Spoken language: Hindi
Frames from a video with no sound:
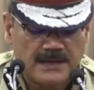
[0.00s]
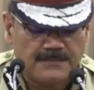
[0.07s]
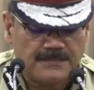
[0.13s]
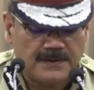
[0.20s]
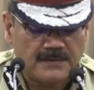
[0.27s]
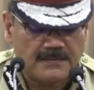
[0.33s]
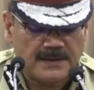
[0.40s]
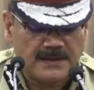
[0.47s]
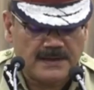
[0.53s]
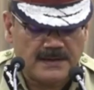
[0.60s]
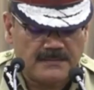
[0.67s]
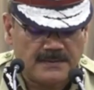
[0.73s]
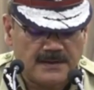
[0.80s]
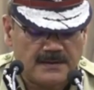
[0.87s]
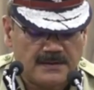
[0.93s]
अप्रैल
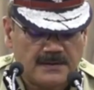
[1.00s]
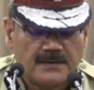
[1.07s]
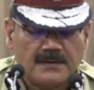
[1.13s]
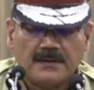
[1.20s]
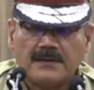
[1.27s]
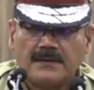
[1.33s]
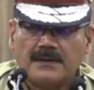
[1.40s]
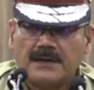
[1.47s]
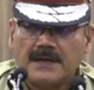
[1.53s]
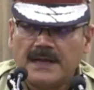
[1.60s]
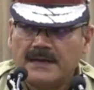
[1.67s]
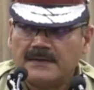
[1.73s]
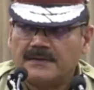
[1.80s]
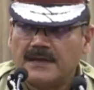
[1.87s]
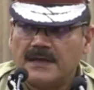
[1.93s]
महीने में
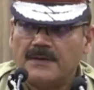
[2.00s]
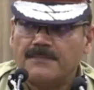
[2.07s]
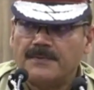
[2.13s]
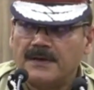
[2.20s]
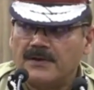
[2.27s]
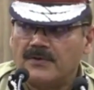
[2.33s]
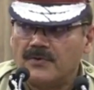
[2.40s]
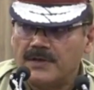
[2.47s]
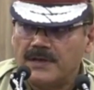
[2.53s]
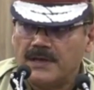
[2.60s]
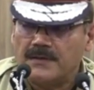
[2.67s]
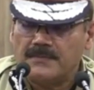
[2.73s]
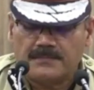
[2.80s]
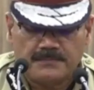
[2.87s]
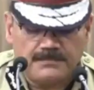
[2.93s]
एर्थ अप्रैल को
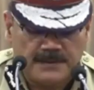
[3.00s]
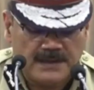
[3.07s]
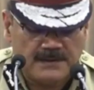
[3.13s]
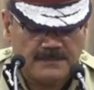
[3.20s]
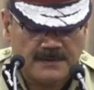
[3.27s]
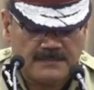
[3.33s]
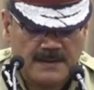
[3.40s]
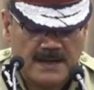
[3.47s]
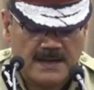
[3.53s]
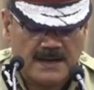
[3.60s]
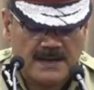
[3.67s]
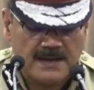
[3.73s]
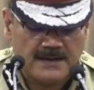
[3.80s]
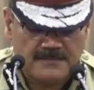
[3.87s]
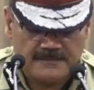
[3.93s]
ये बेल पर बाहर
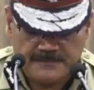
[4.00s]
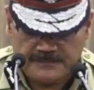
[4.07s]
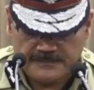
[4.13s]
आया